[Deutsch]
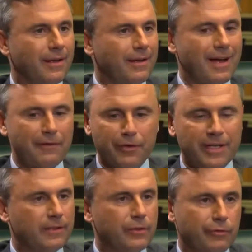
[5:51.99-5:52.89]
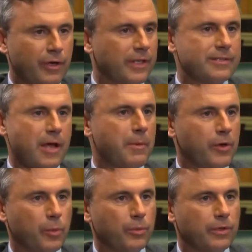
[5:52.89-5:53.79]
äh, einfach hinten und vorne
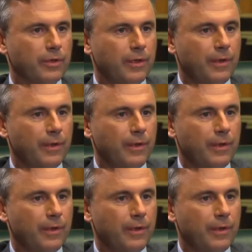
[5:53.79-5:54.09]
zusammenkommt.